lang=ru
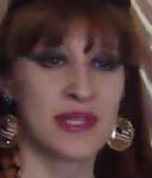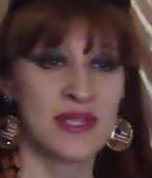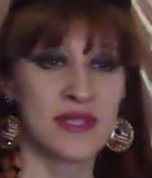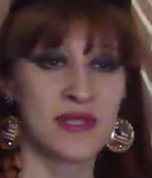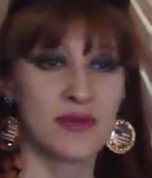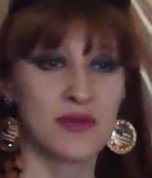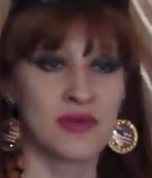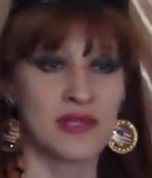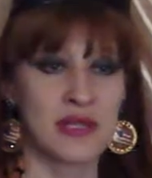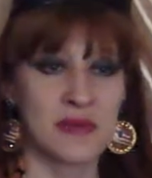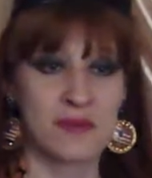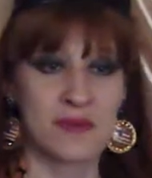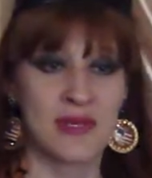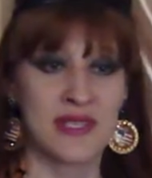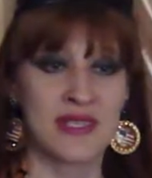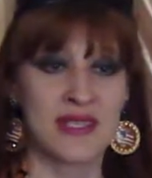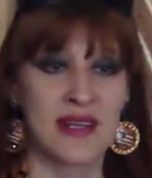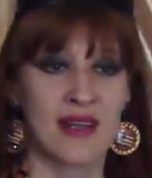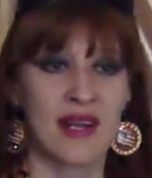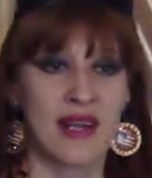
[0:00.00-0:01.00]
и золото
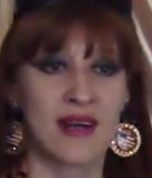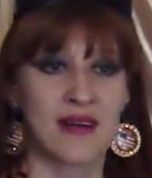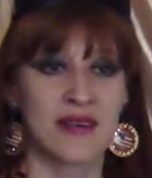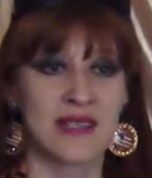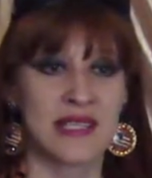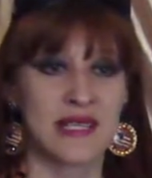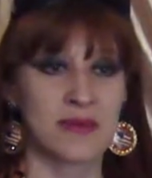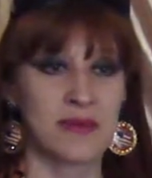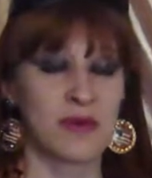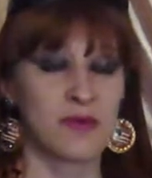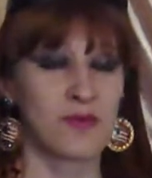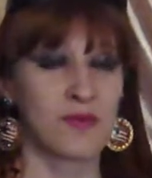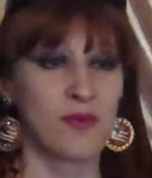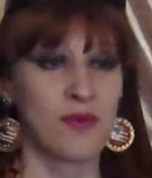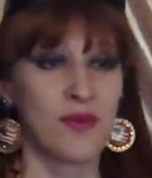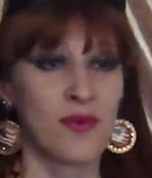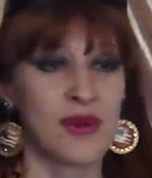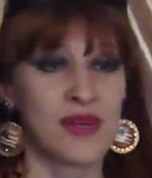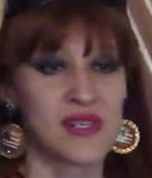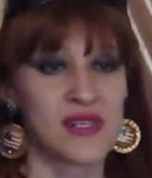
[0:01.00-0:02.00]
представляло собой
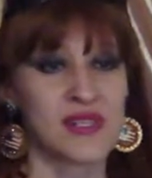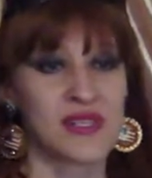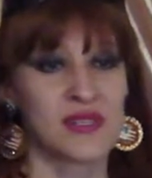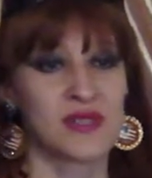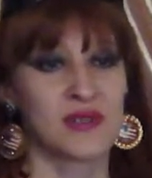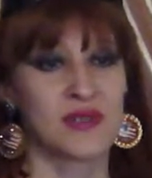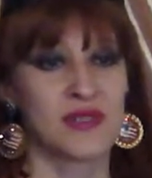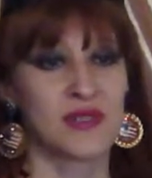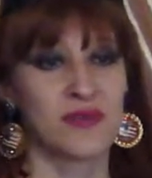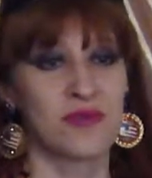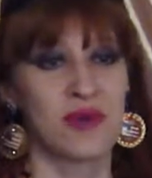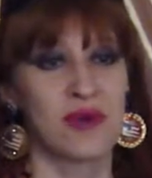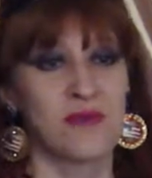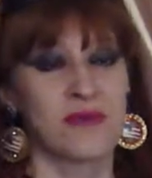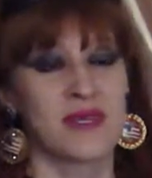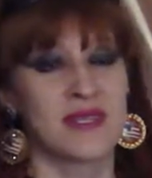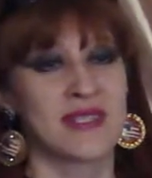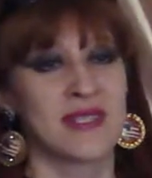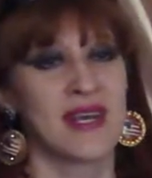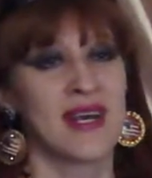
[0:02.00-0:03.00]
большую
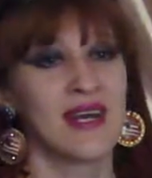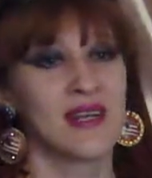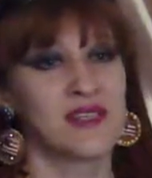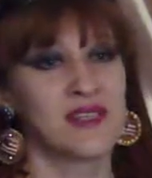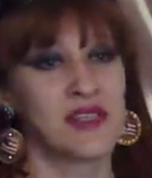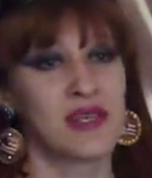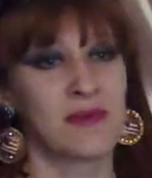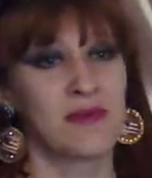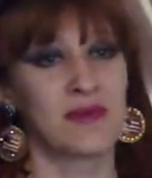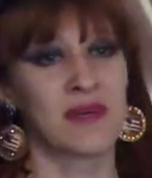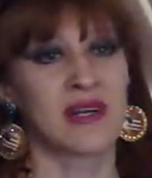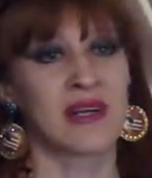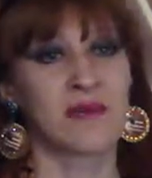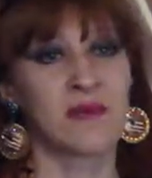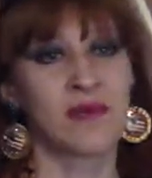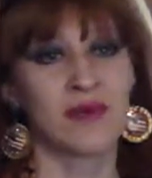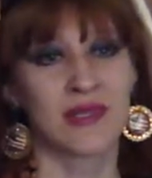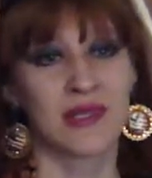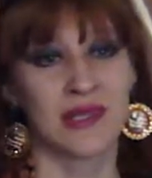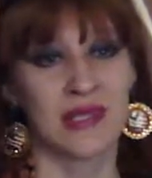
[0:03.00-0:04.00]
стоимость, чем
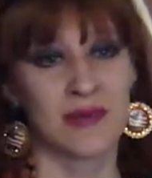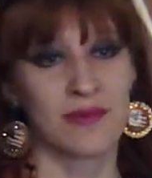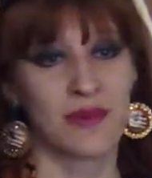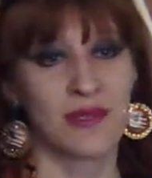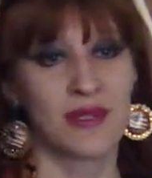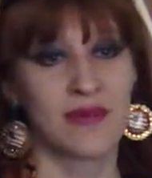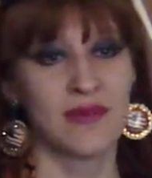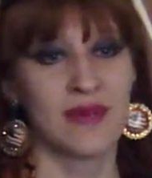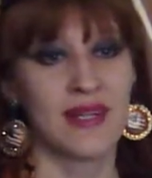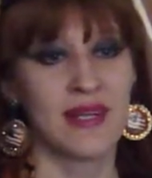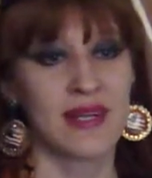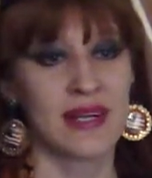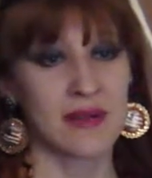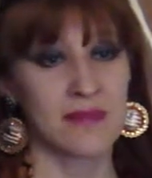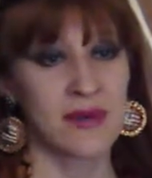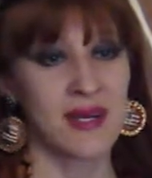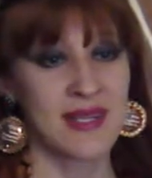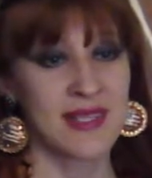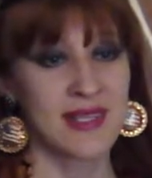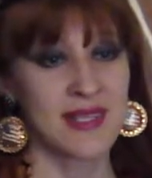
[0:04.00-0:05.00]
работа того
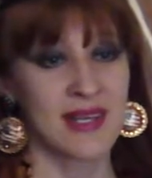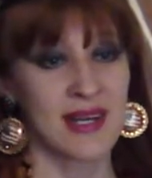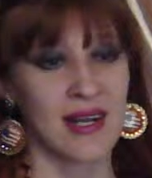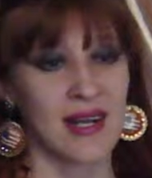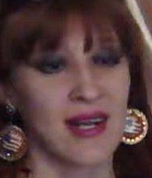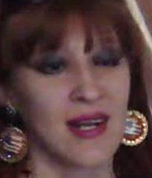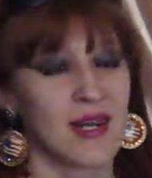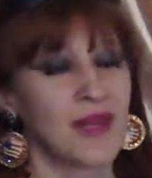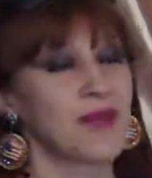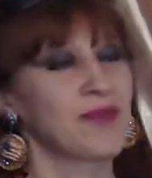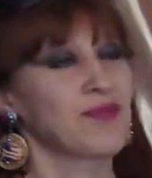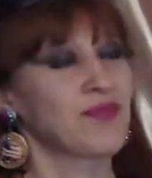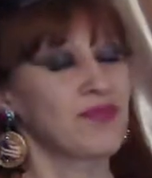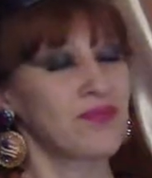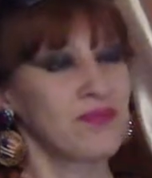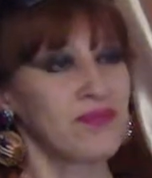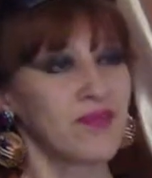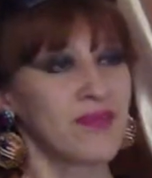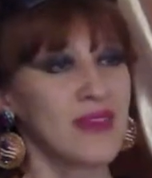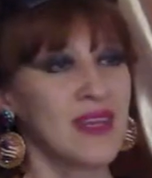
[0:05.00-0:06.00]
ювелира-мастера,
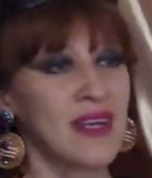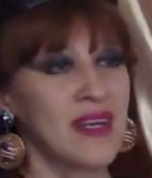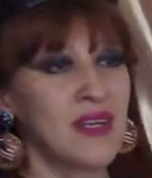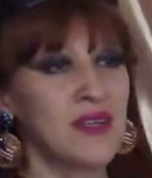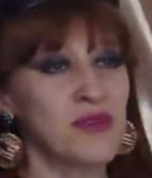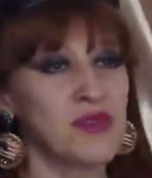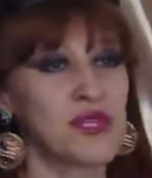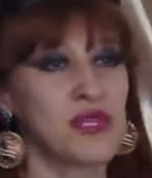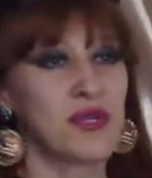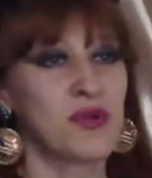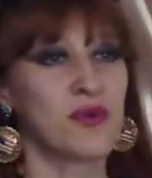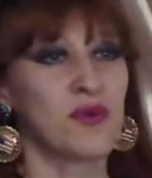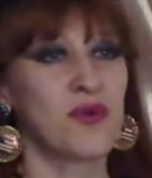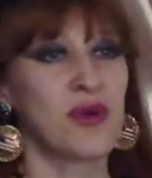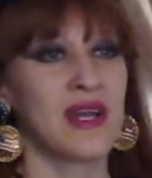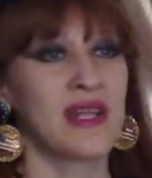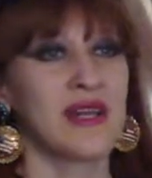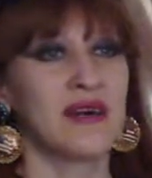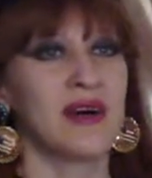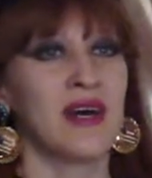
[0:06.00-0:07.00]
а это уже
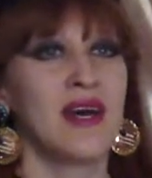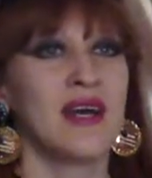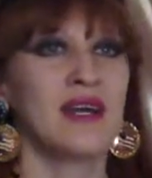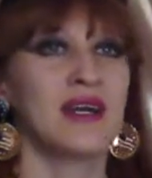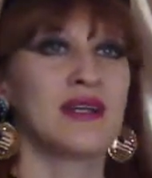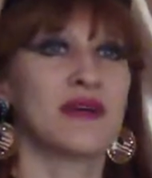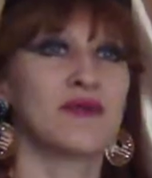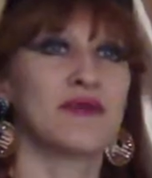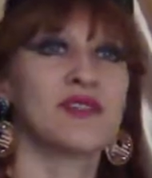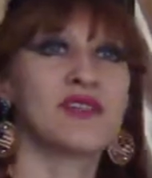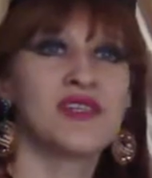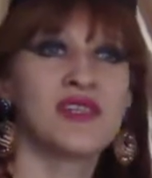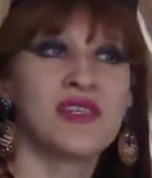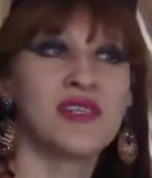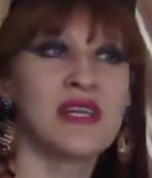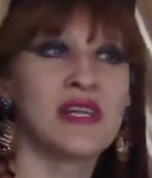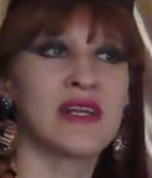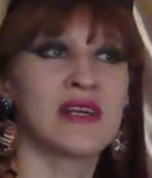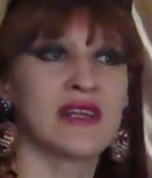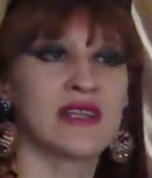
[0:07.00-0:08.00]
другое дело. это вот
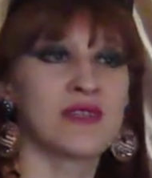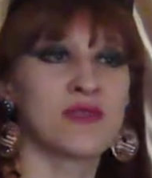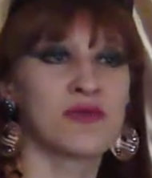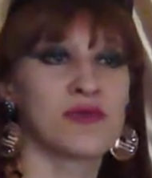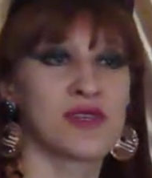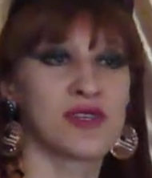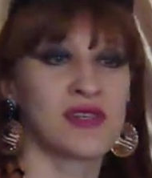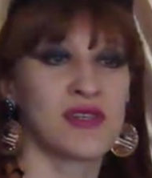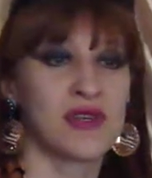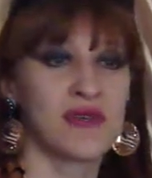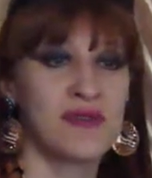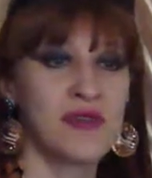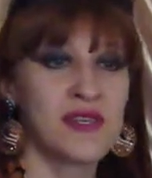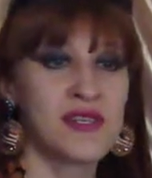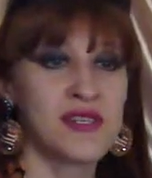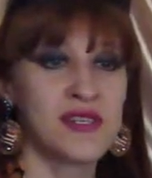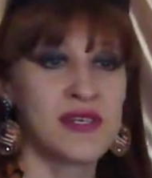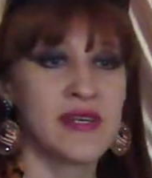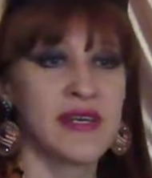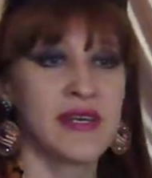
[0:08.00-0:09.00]
четыре роскошных
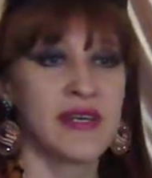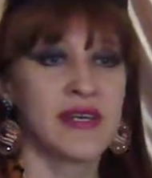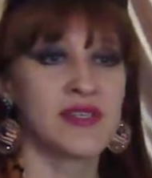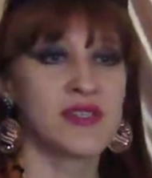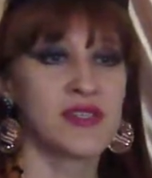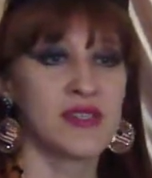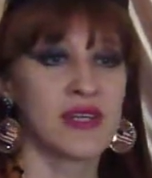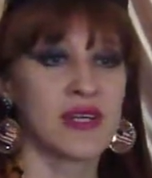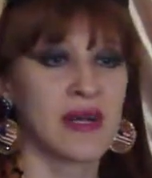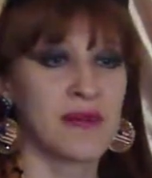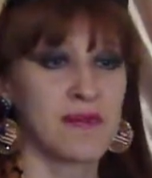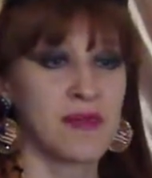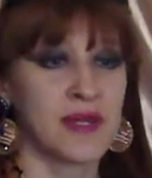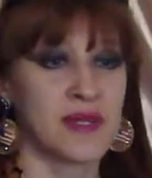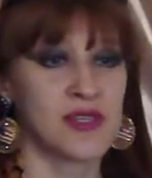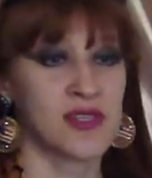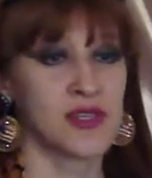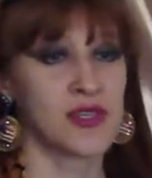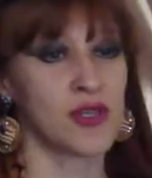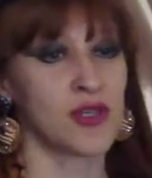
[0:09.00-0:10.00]
вещи,
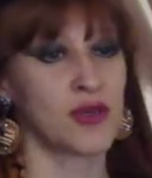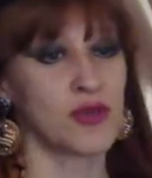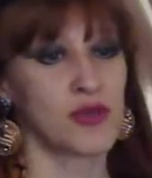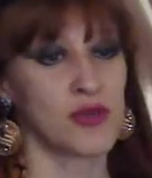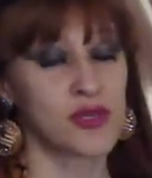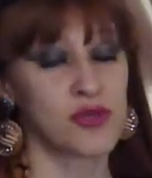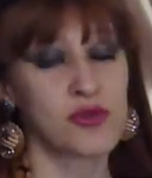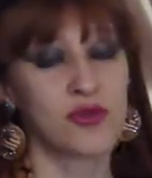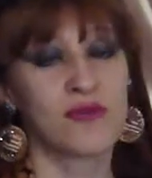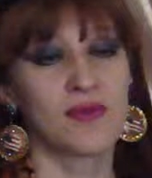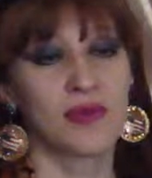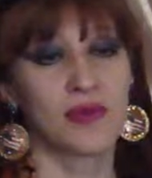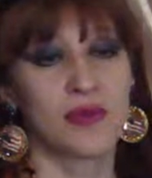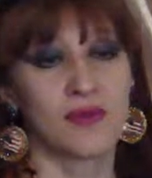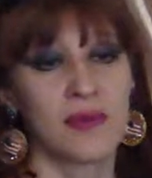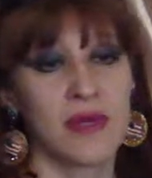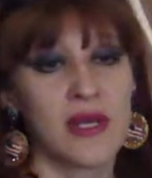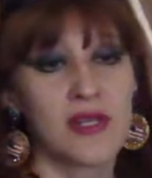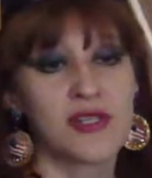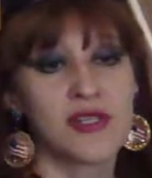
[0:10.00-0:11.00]
комплект из четырех штук в
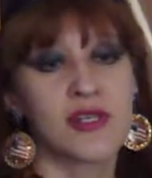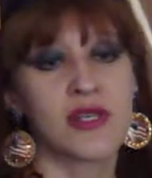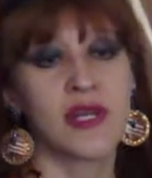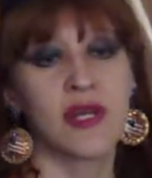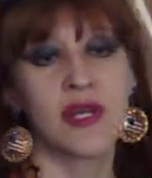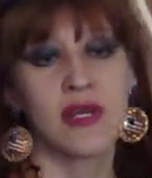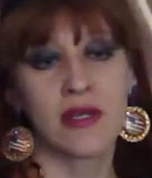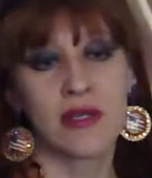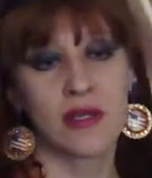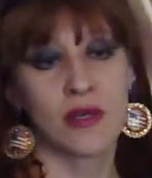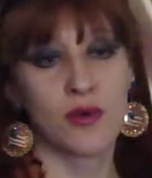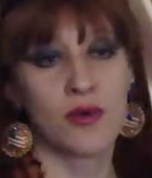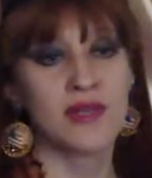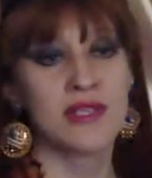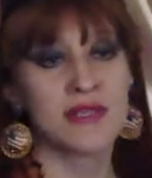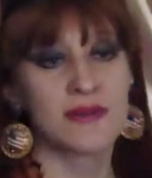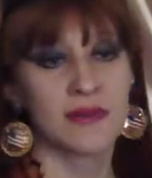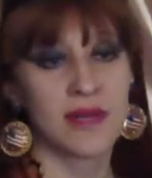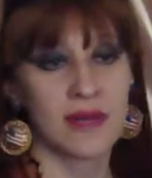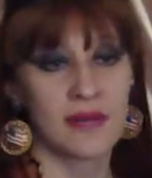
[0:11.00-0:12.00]
одном ящике, это
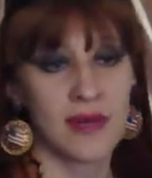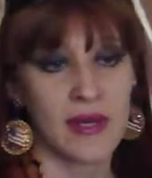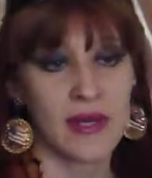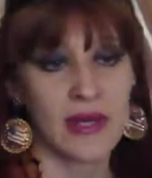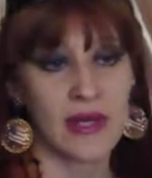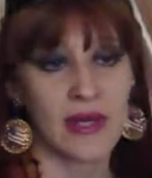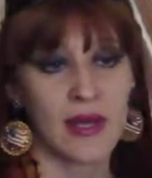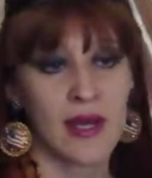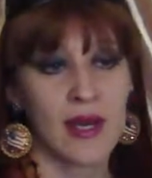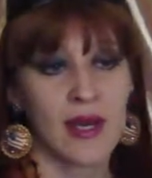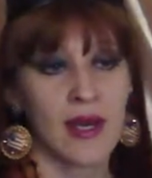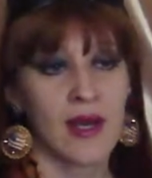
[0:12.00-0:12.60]
находится в Норвегии.